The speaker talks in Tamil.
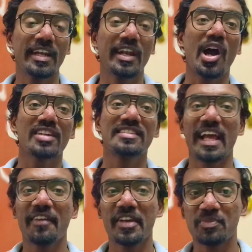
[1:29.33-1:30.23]
லார்ஜ்
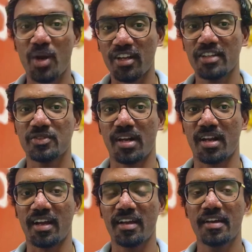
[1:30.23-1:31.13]
லாங்குவேஜ் மாடல்னு
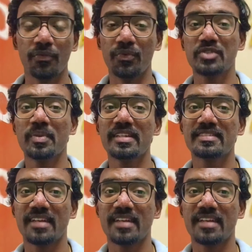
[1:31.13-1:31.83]
சொல்கிறாங்க விச் மீன்ஸ்